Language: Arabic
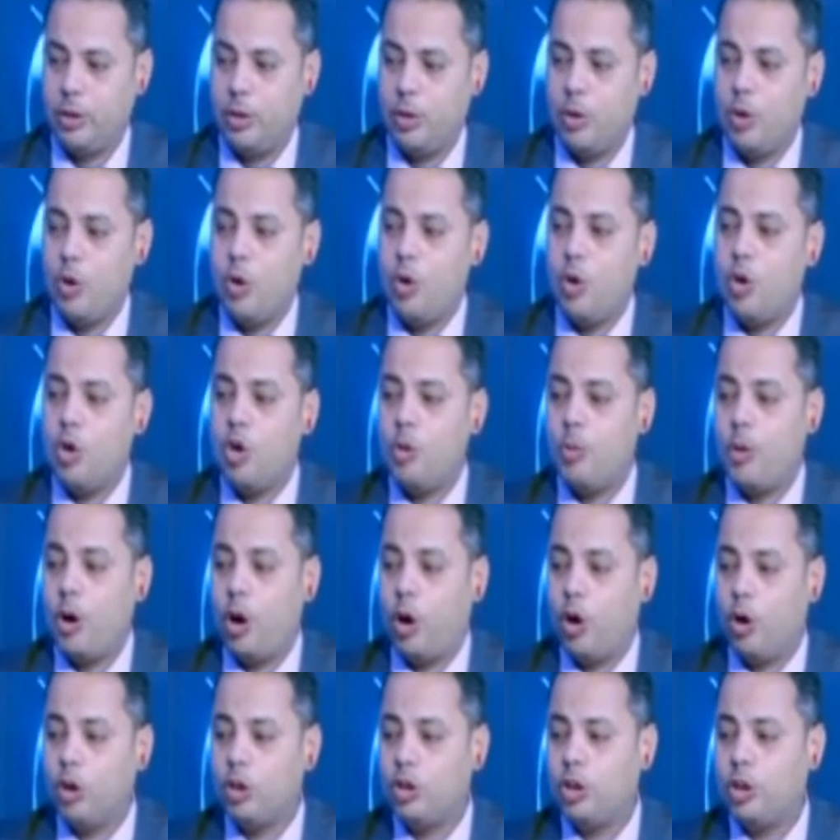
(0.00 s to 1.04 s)

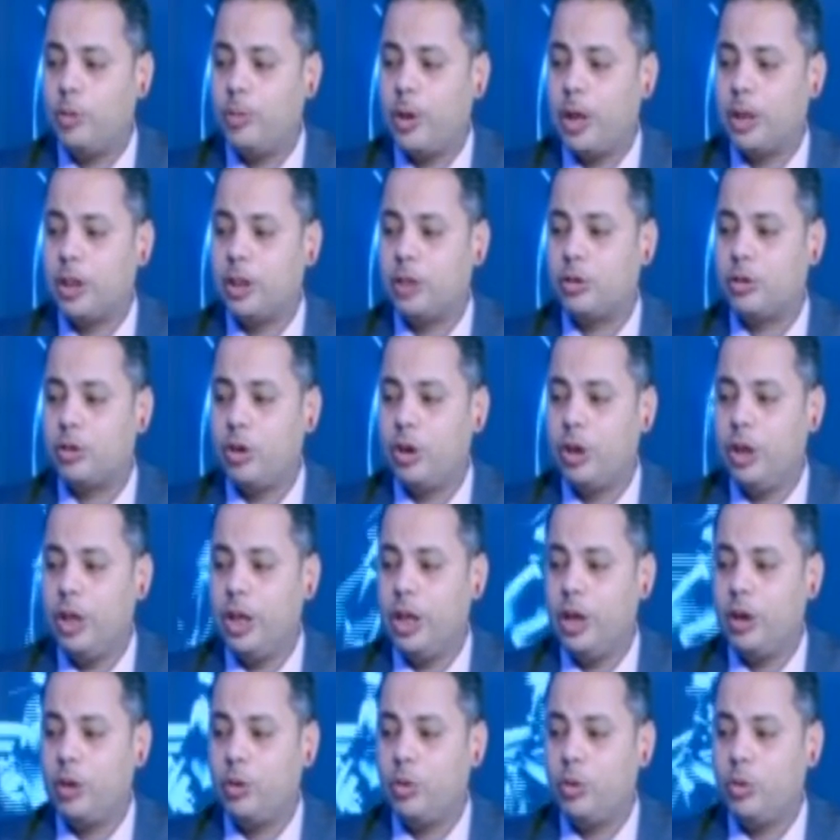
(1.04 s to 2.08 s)
وبحط بعد تراي
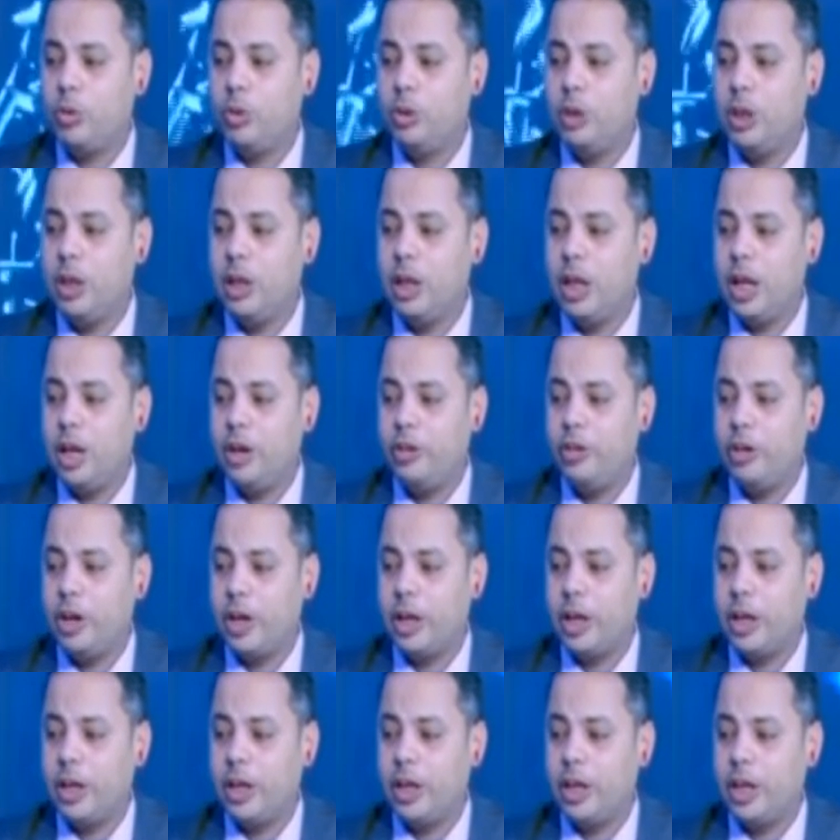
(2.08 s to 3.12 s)
الكود اللي انا
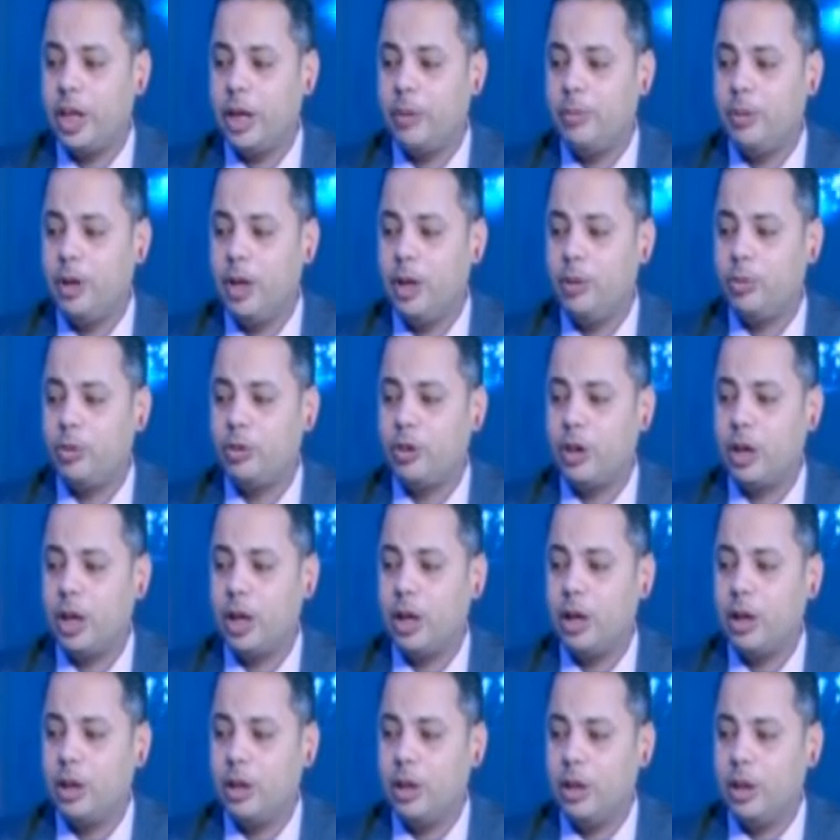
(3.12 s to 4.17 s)
شاكك ان يعمل لي مشكله
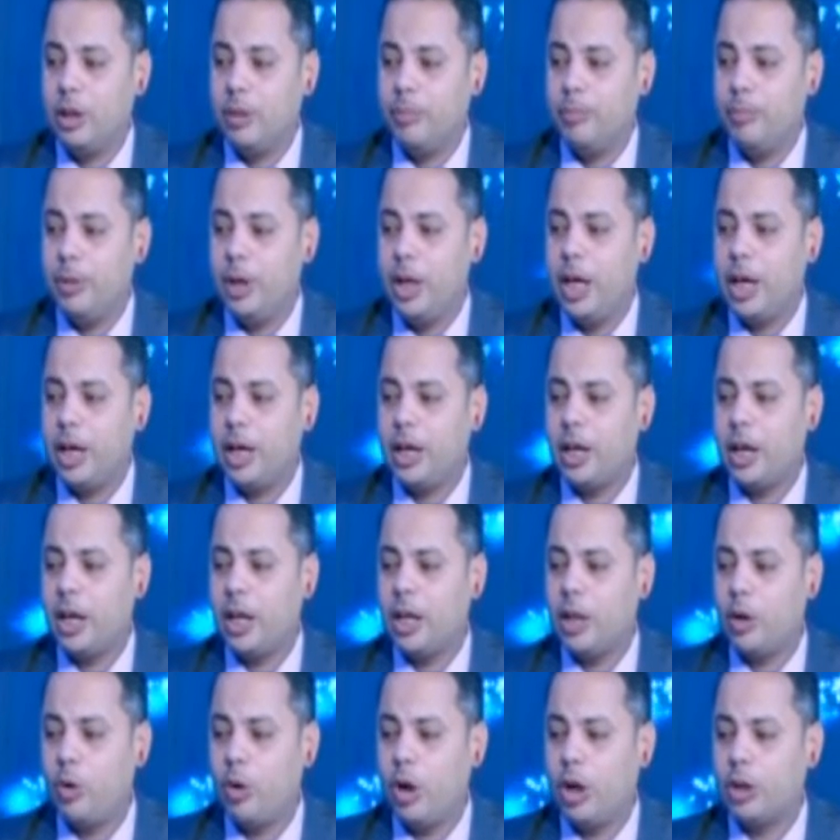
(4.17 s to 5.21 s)
من الاخر انا
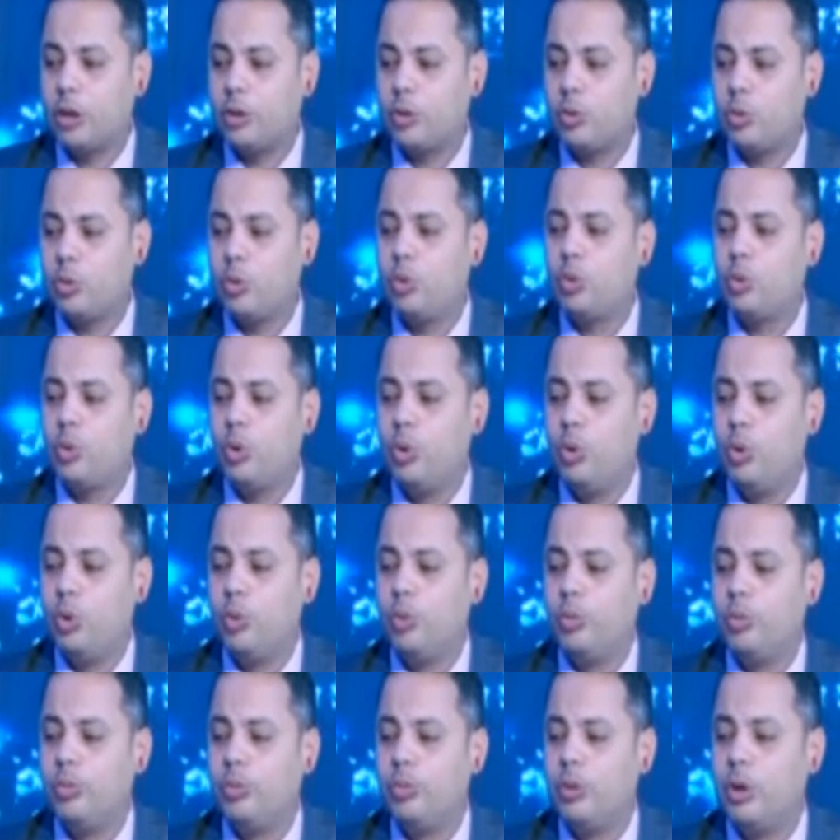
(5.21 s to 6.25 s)
هروح حاطط الكود كله
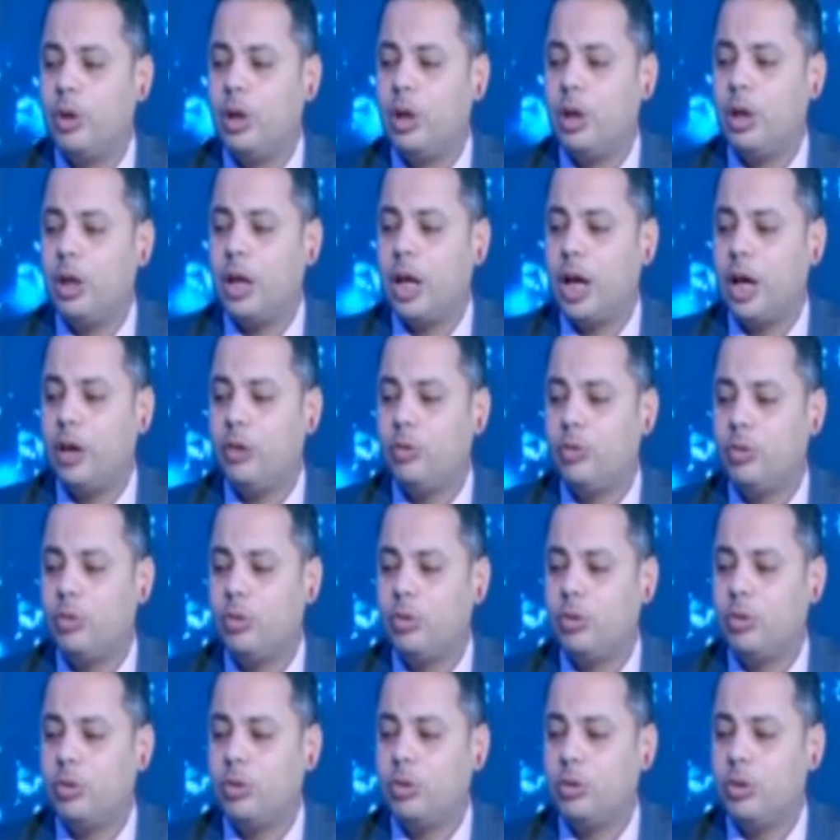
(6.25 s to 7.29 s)
اللي انا عايزه
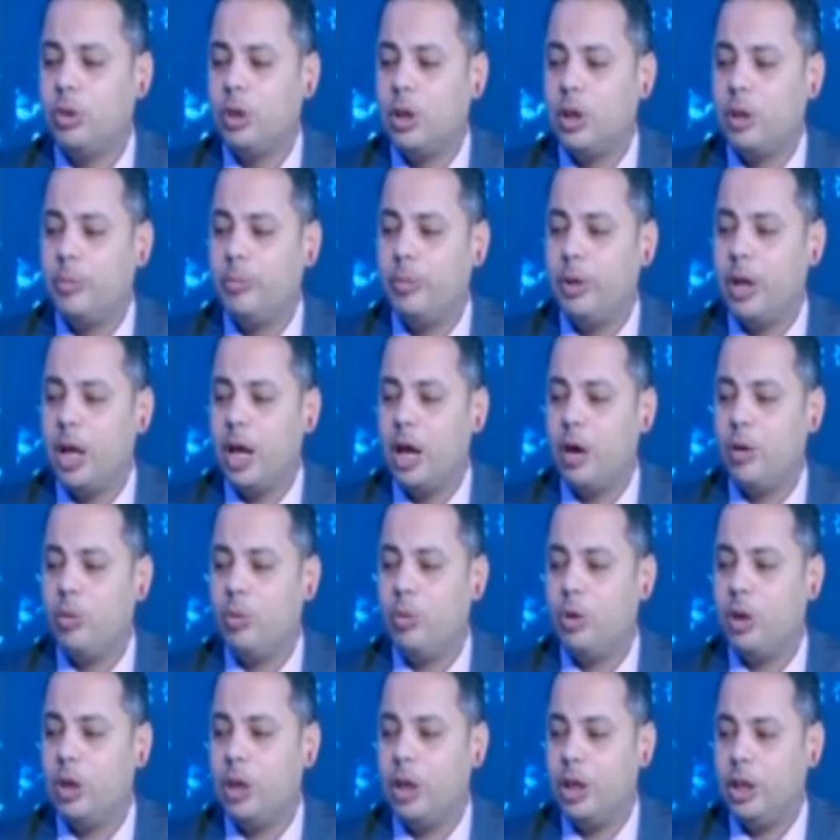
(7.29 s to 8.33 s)
من
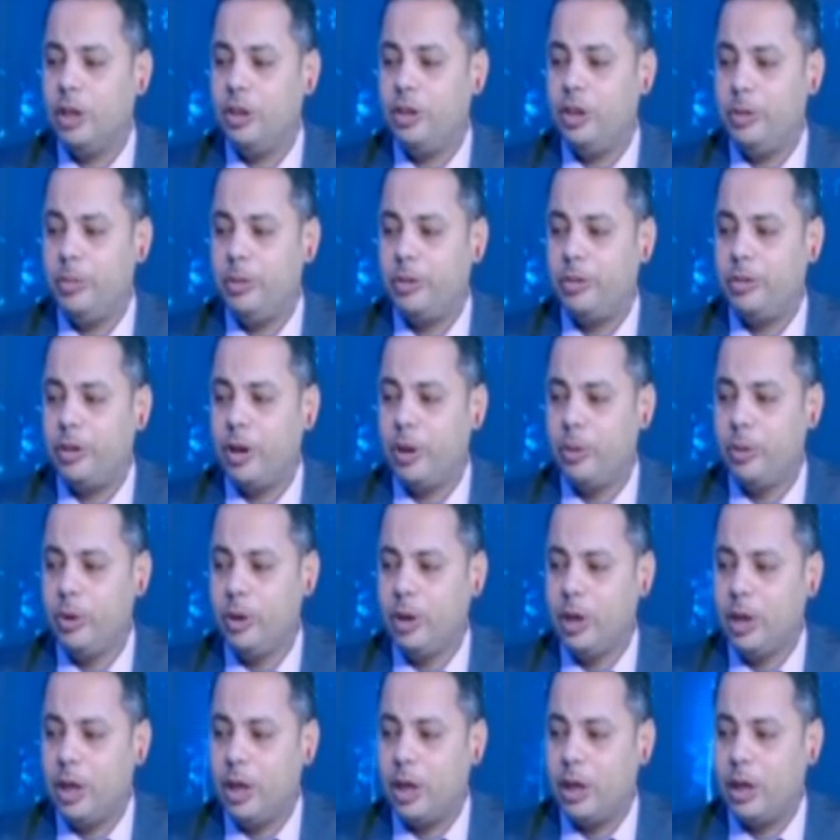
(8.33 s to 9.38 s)
اول الدي بتساوي
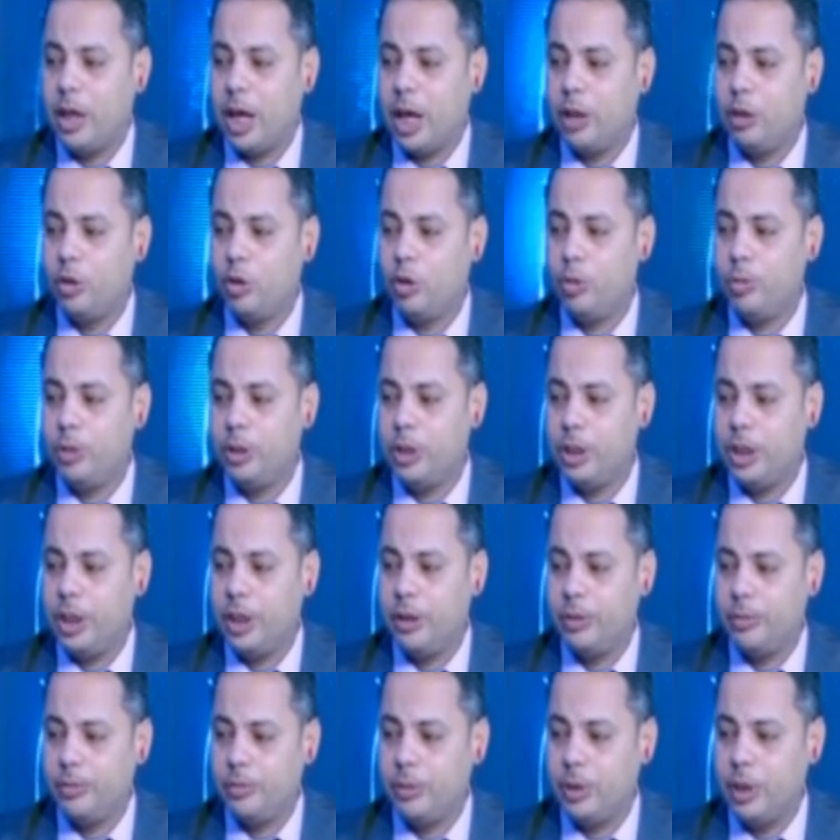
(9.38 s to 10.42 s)
لحد جمله ايه
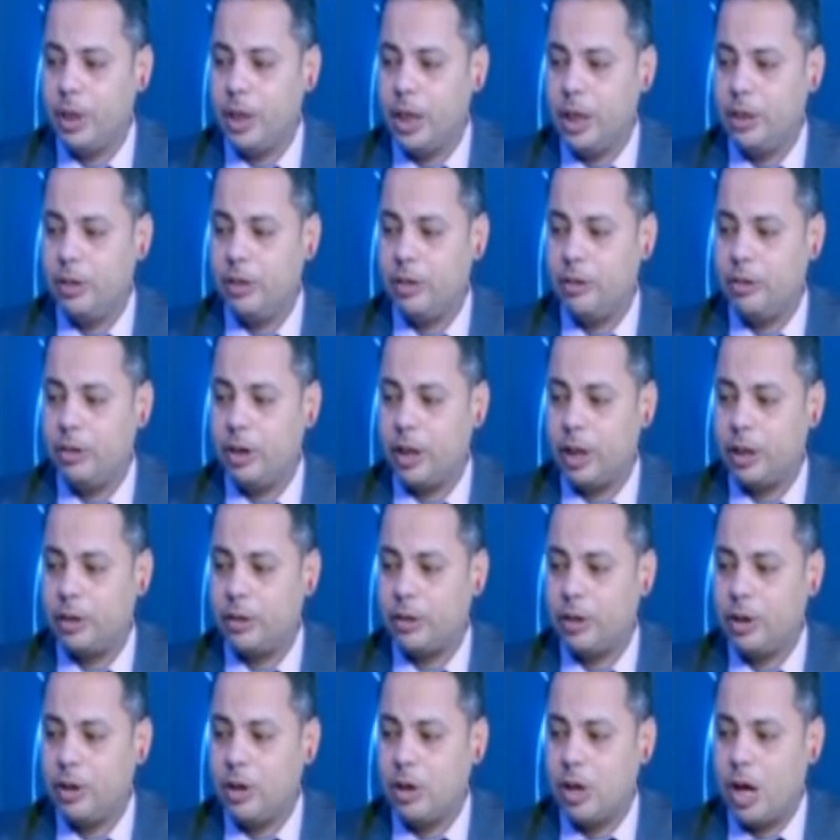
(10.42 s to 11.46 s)
اند سيلكت
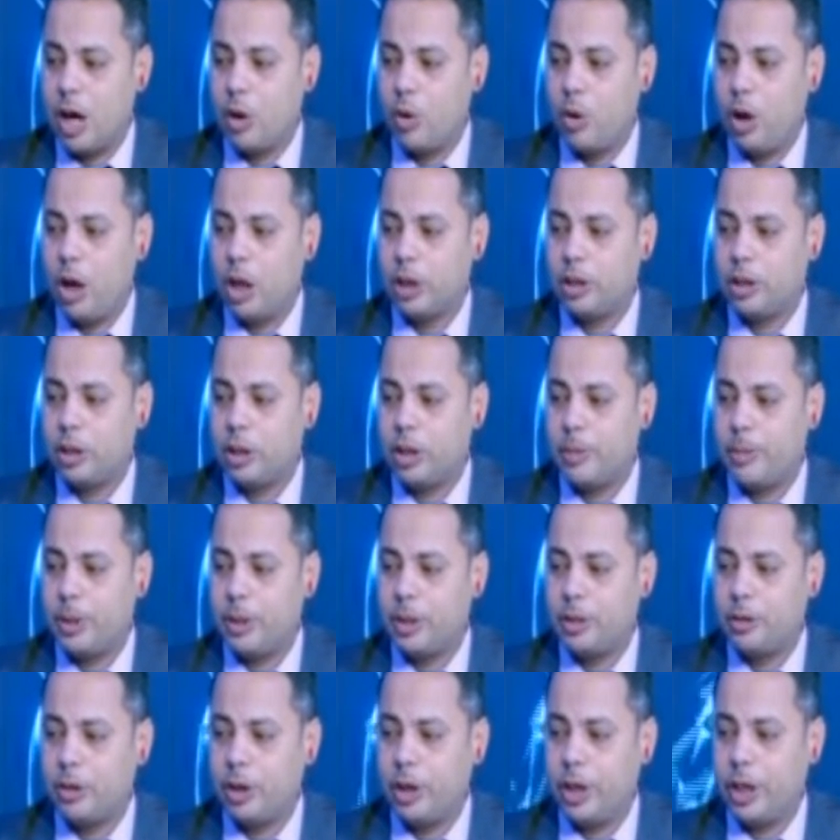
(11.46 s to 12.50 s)
هروح حاططها بعد
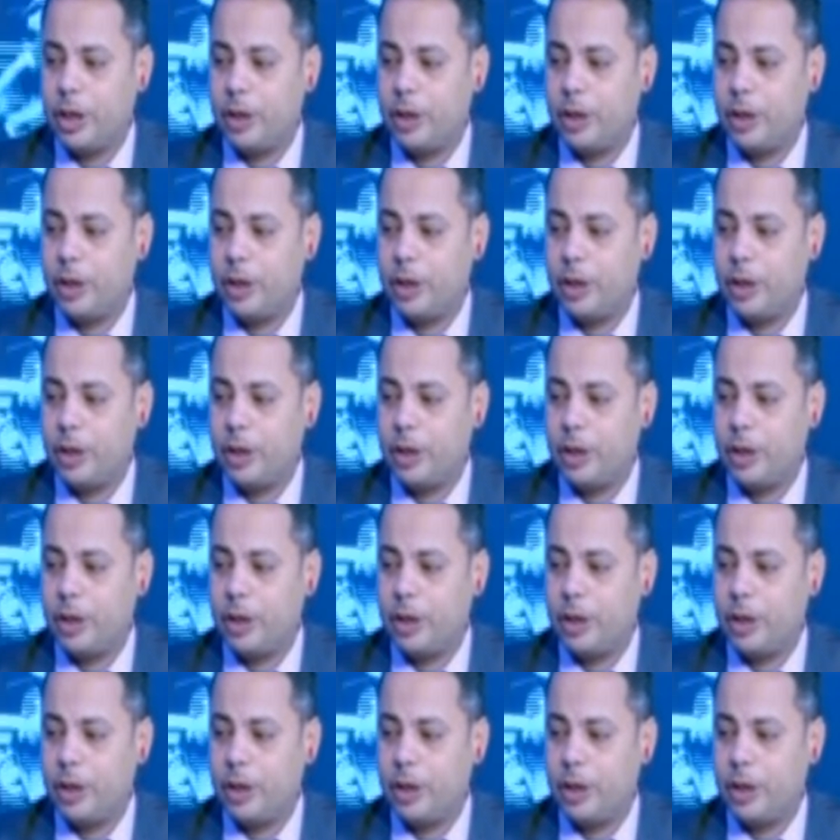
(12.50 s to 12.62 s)
تراي هنا